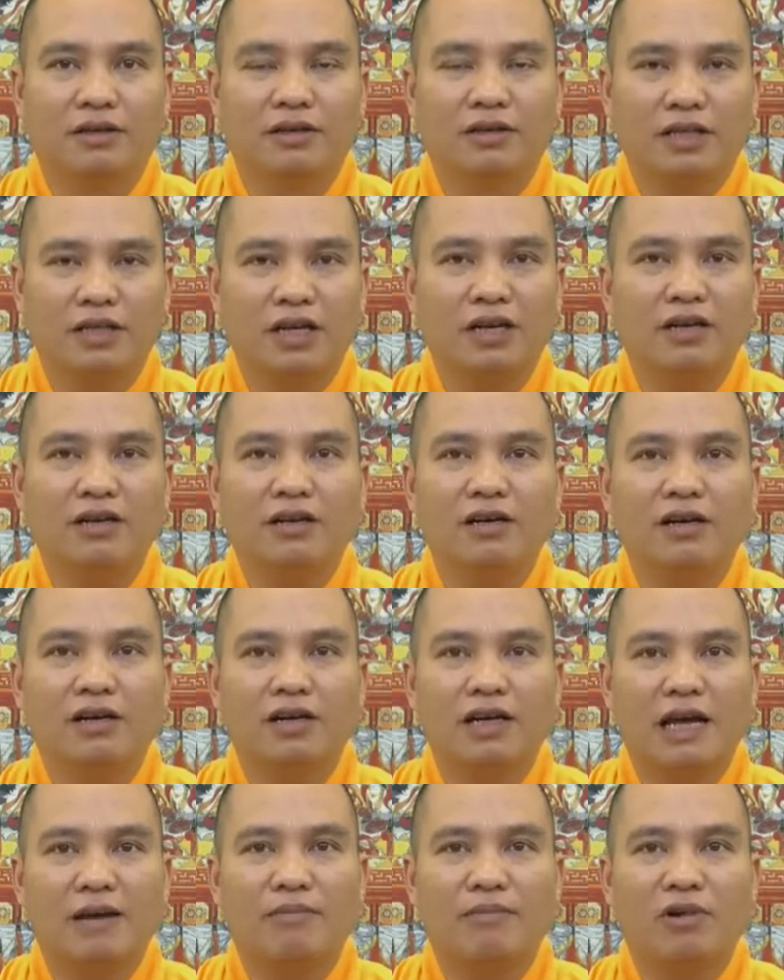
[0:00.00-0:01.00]
dẫn
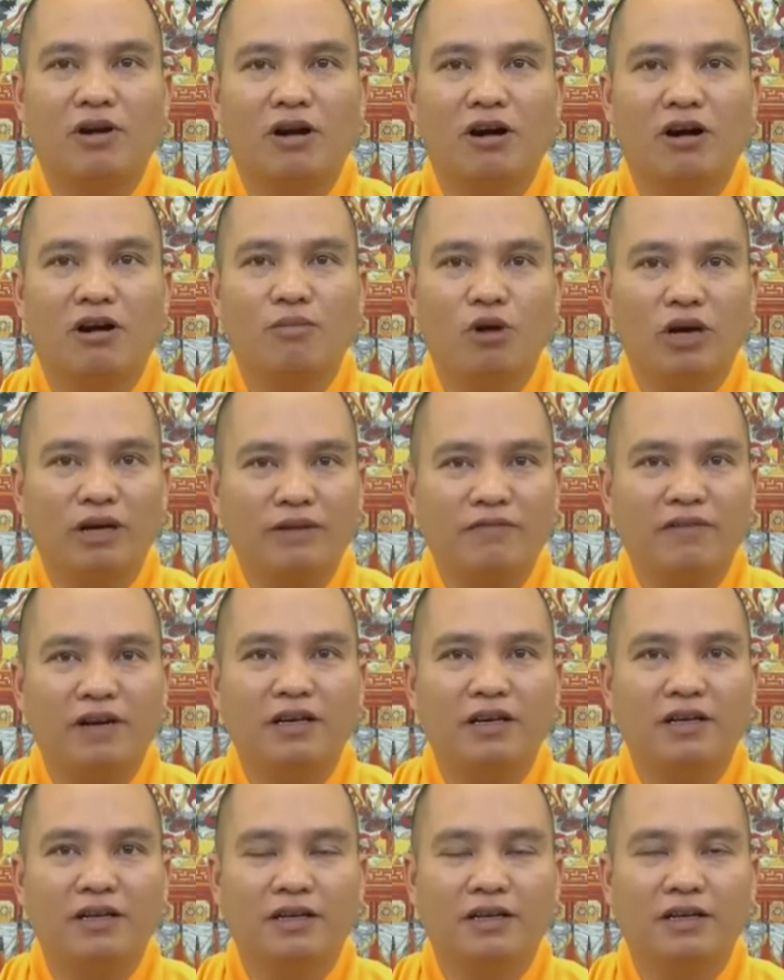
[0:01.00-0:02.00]
nước làm cỏ bón
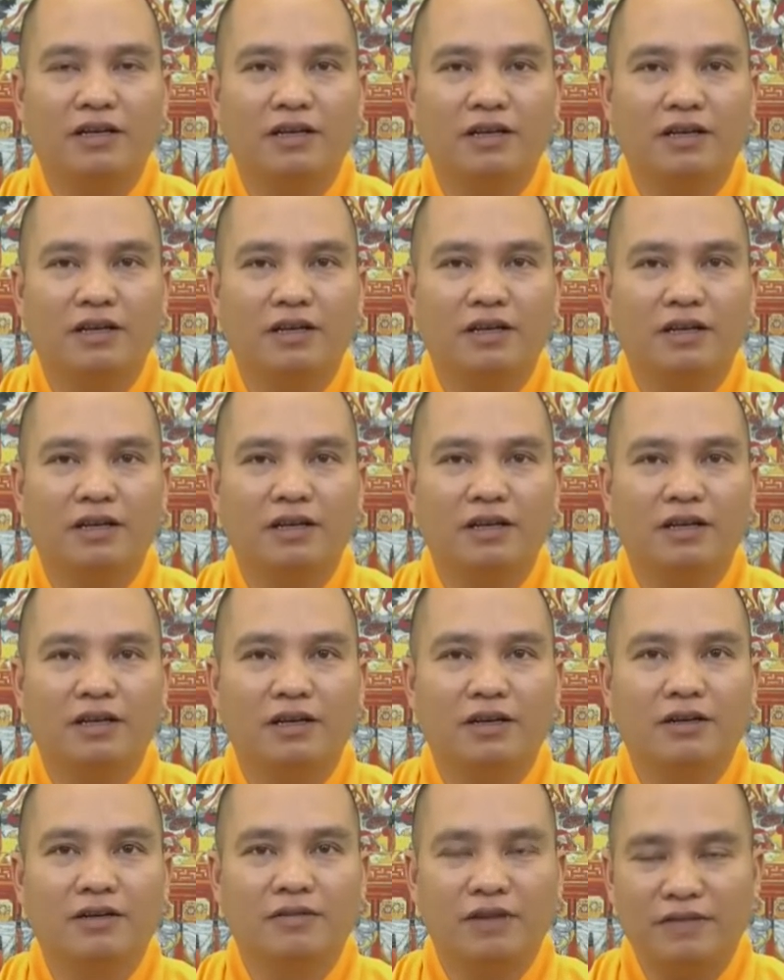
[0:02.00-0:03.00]
phân
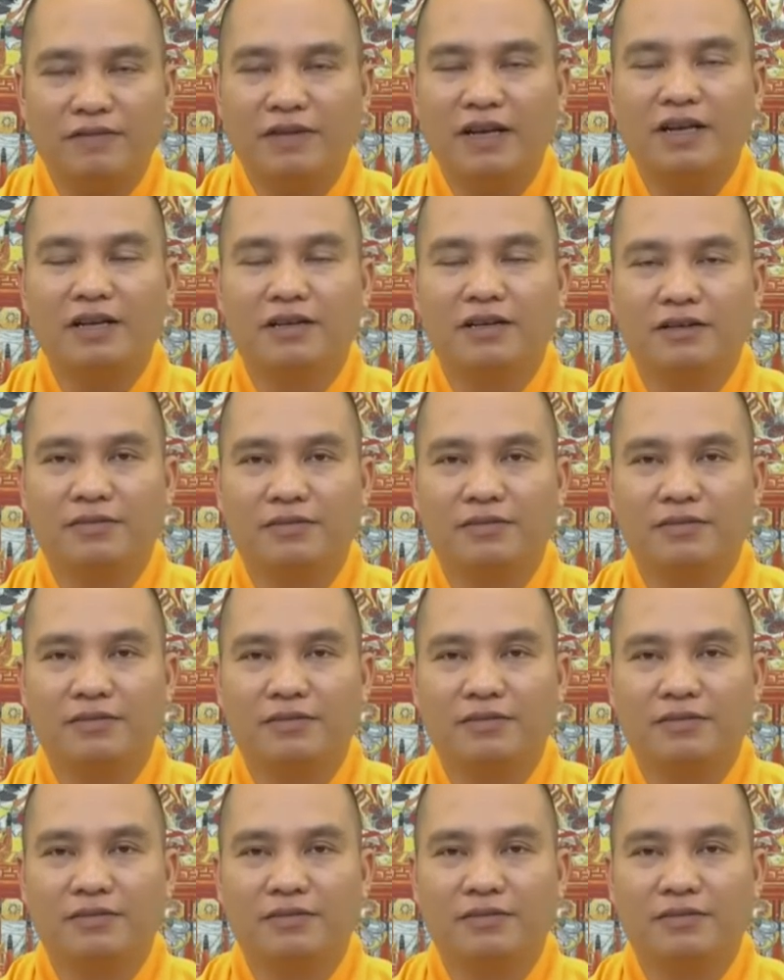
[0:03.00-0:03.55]
vân vân